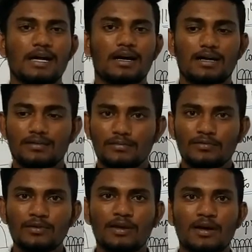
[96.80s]
அதன்
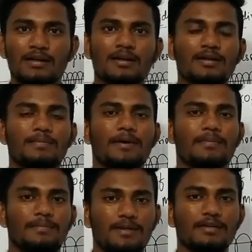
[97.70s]
மூலம் ஆற்றலில்
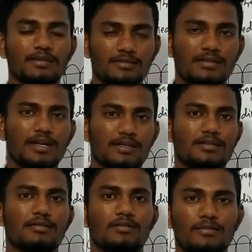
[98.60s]
பரப்பி அதாவது கடத்தி
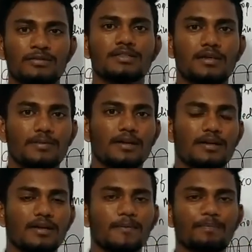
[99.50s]
கொண்டு போச்சு
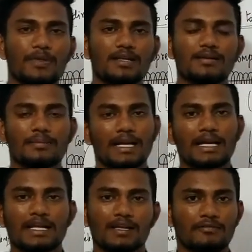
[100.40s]
அப்படின்ட்டுனா அதை
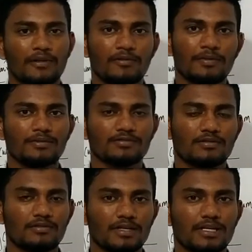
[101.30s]
மெக்கானிக்கல் வேவ் அப்படின்னு
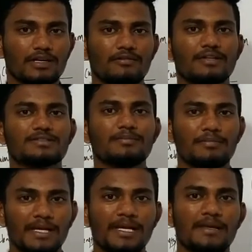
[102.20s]
சொல்கிறோம் இட் ரெக்குவயர்ஸ்
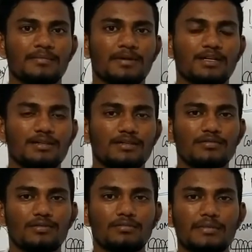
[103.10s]
மீடியம் அதுக்கு
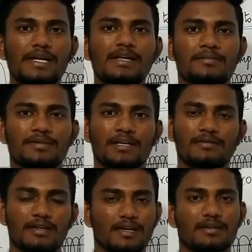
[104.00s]
ஒரு மீடியம் தேவை
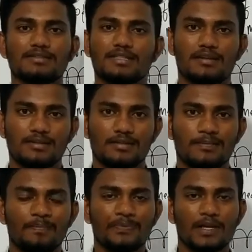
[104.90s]
கடந்து செல்கிறதுக்கு
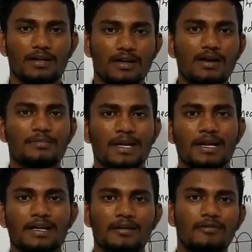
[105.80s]
நான்
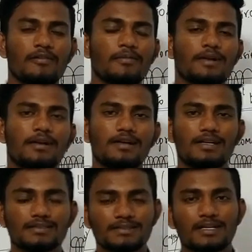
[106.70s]
மெக்கானிக்கல் வேவ் அப்படின்னா இட்
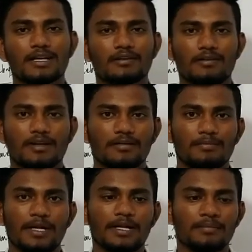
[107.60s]
டஸ் நாட் ரெக்வயர் அ
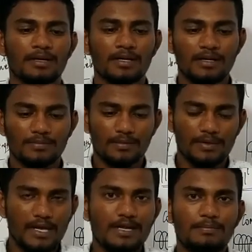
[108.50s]
மீடியம் நம்ம
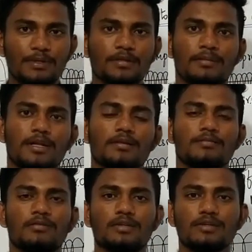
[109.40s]
லைட் பற்றி படிக்கும்
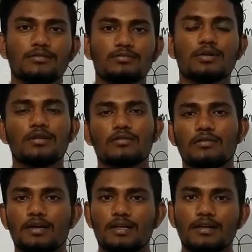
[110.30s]
போது துகள்
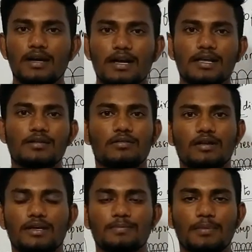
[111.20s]
கொள்கை அலை
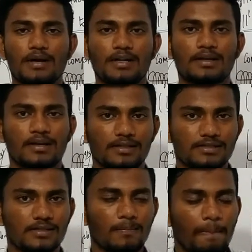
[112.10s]
கொள்கை பார்ட்டிக்கல்
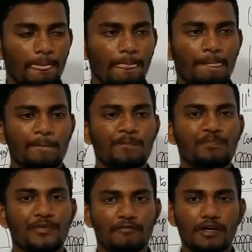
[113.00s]
நேச்சர்
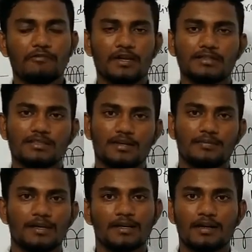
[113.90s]
வேவ் நேச்சர்
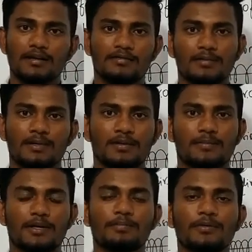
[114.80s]
அப்படின்னு ரெண்டு விதமாக
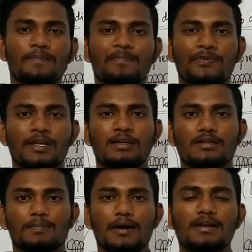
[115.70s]
படிப்போம் இந்த
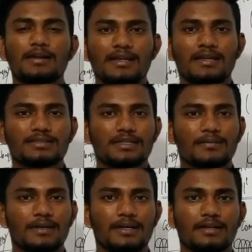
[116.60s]
பார்ட்டிக்கல் நேச்சர்
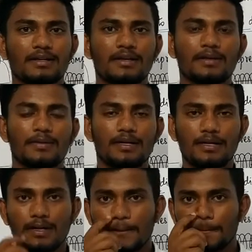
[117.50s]
அப்படிங்கிறது என்ன அப்படின்ட்டுனா